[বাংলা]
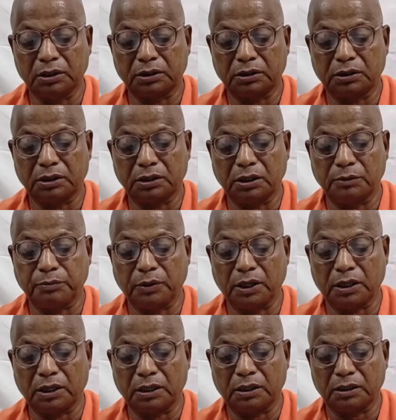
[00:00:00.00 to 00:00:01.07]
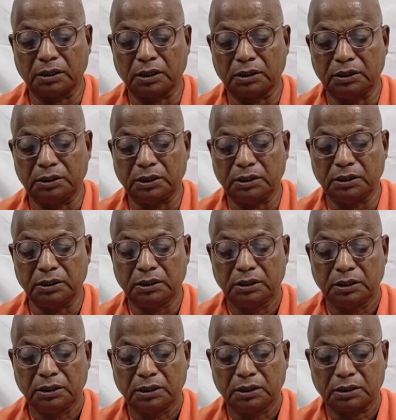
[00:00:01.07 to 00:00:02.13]
হাত থেকে পাখাখানা নিয়ে
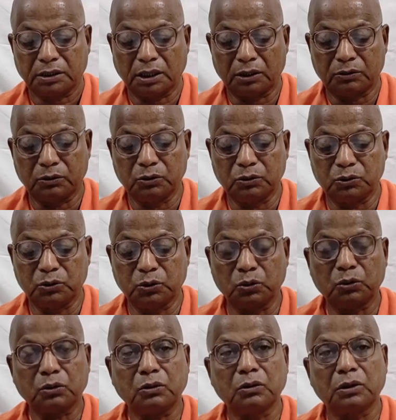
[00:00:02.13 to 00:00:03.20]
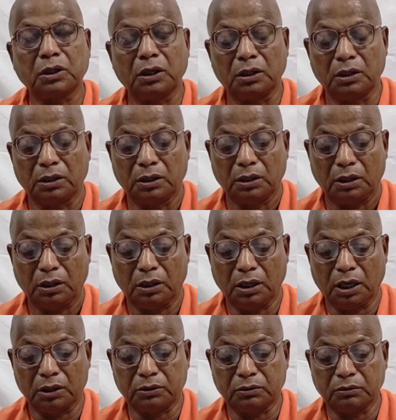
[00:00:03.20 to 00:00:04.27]
ঠাকুর জোর করে
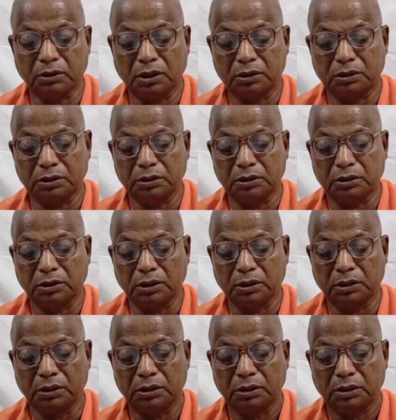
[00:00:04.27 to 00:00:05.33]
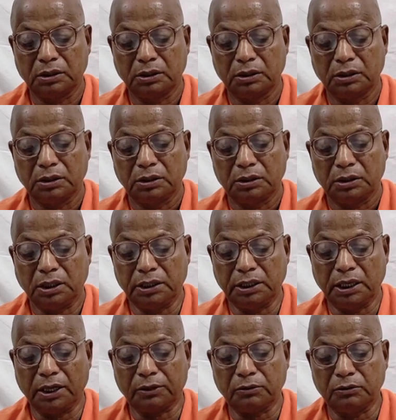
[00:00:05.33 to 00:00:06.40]
লাটুর হাতে দিতেন এই
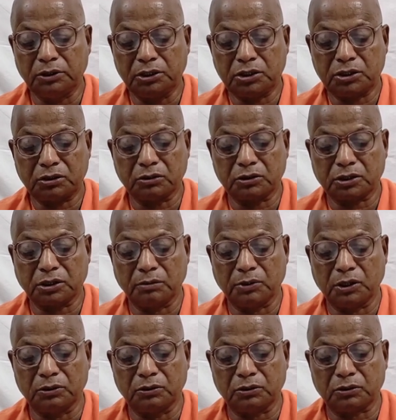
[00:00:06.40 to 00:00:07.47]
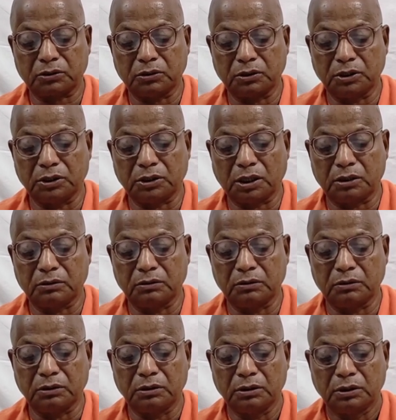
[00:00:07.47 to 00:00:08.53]
একনিষ্ঠ সেবা দর্শনে ঠাকুর
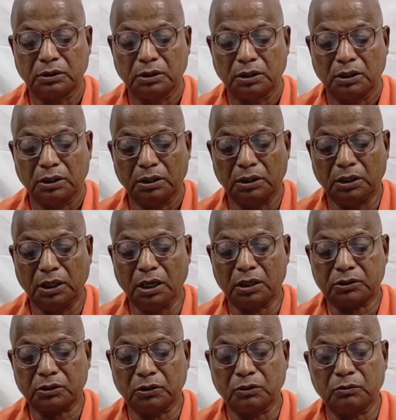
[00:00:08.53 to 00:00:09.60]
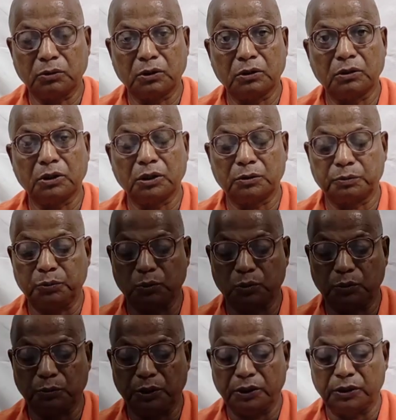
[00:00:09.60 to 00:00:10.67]
লীলা সংবরণের
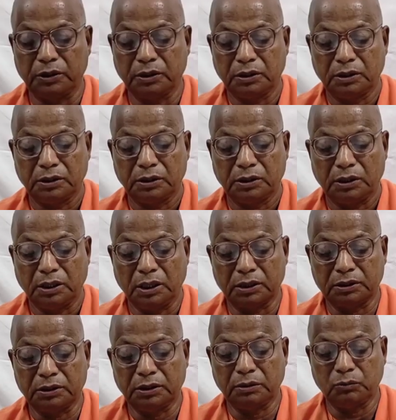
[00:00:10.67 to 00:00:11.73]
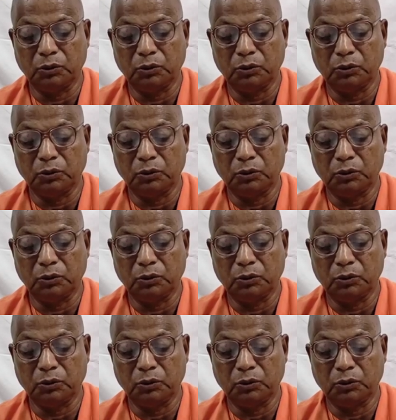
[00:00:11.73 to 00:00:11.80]
পূর্বে একদিন